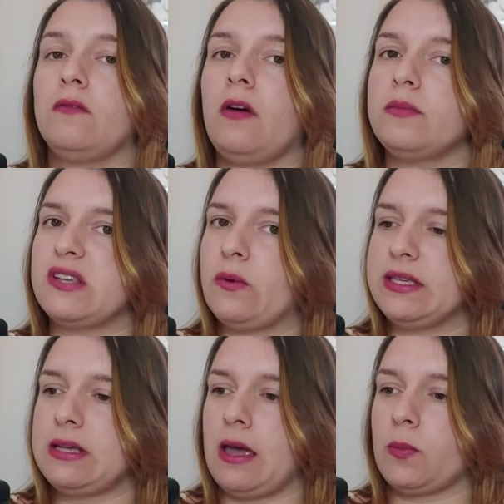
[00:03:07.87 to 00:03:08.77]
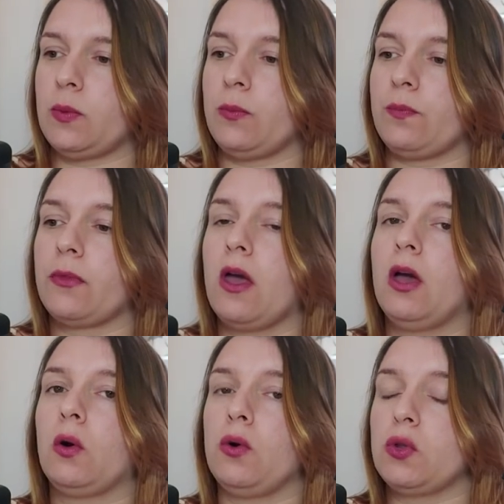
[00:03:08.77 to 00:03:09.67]
Vamos a um exemplo.
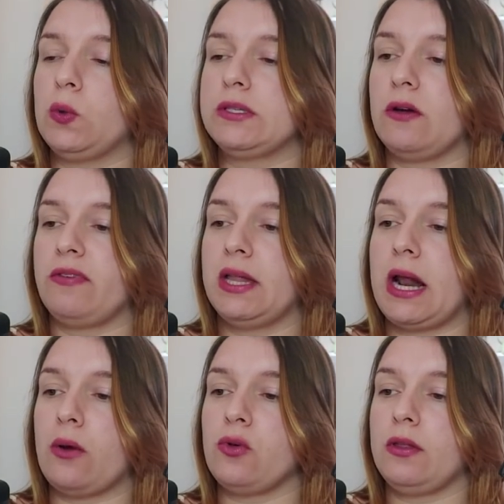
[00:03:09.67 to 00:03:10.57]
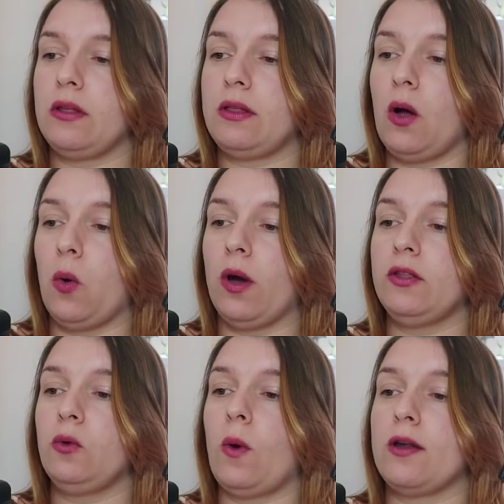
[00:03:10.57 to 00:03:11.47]
Constituição Federal de 88,